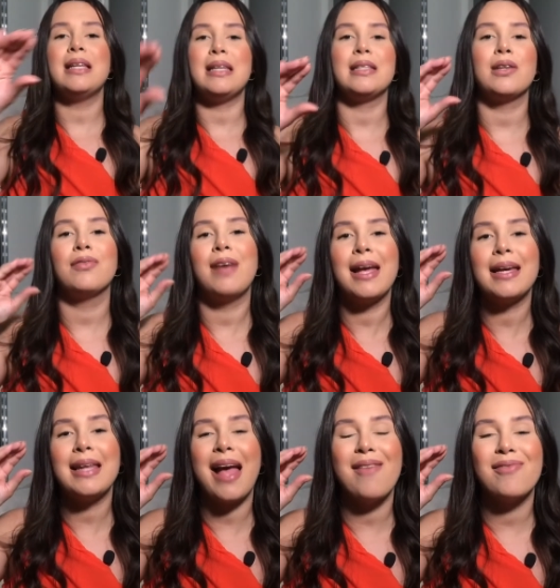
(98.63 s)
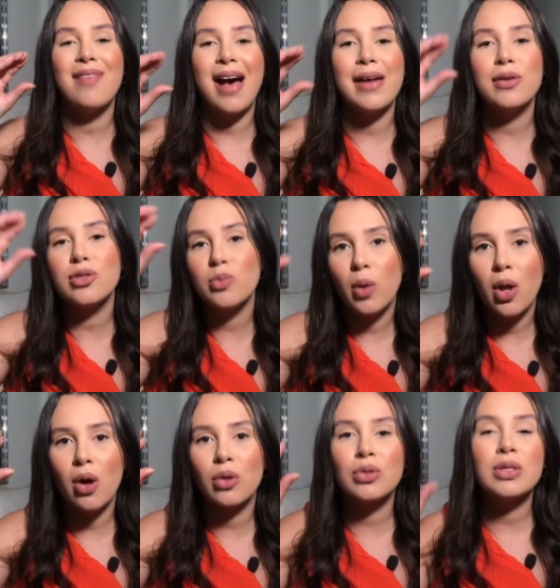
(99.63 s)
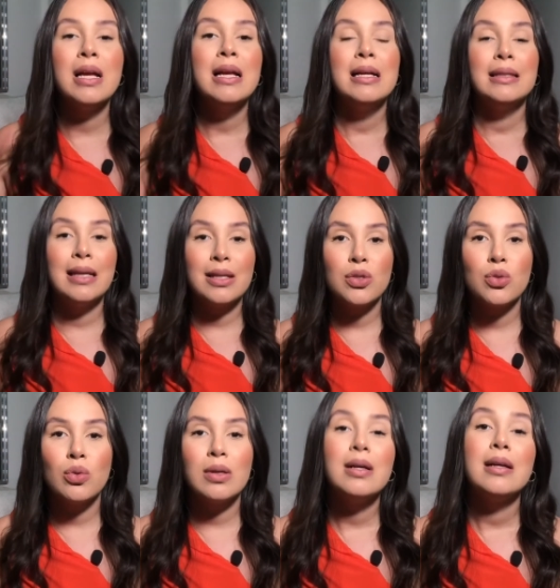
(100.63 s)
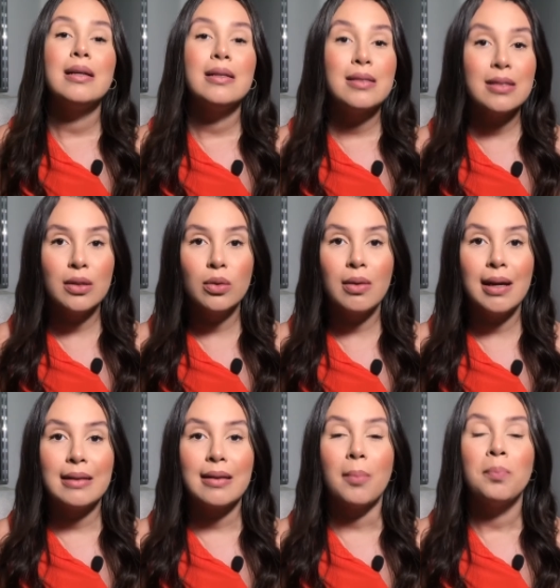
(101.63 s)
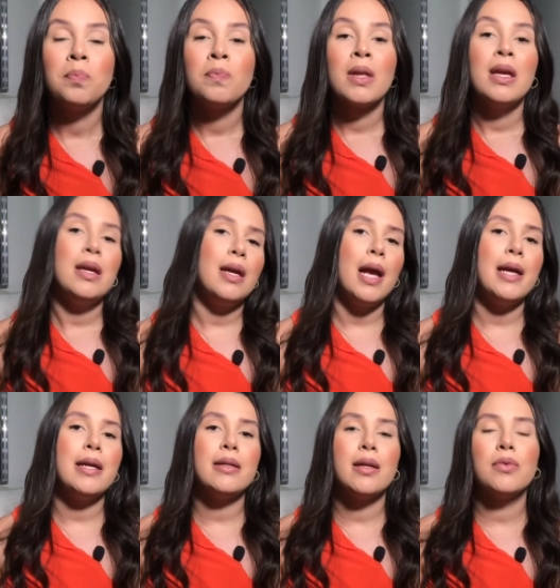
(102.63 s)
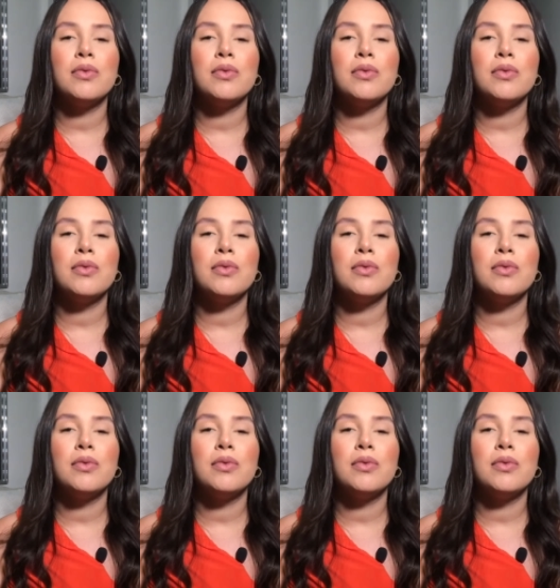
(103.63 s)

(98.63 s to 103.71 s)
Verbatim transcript: Então vai criar vários blocos na sua silhueta. E aí, então,